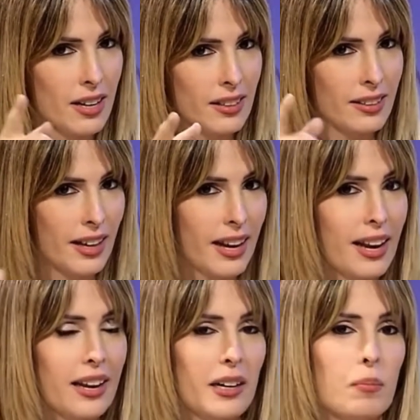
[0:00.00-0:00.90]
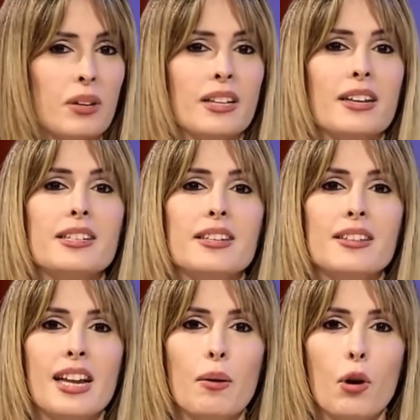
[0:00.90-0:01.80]
Y esta es la respuesta de
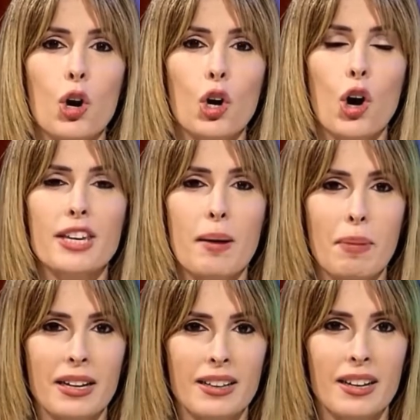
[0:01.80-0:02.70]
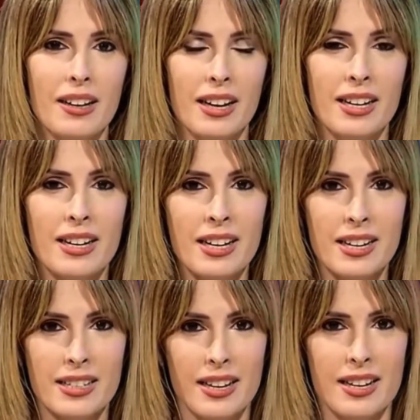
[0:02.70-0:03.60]
Cecilia Boloco y a partir de ahí
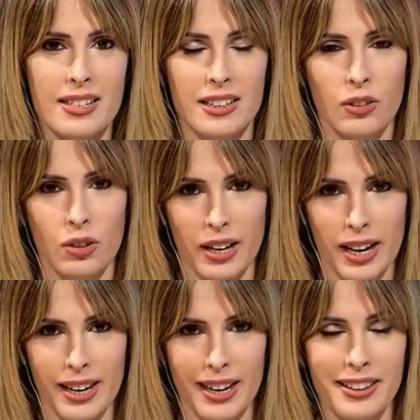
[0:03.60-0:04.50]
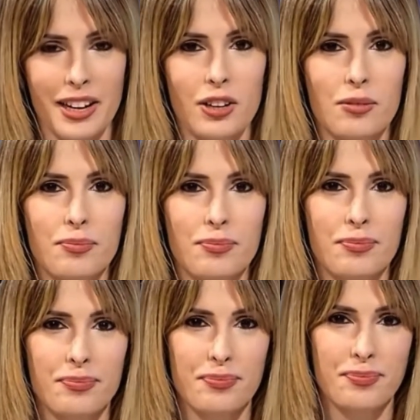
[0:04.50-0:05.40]
se desató el... Oh, me imagino.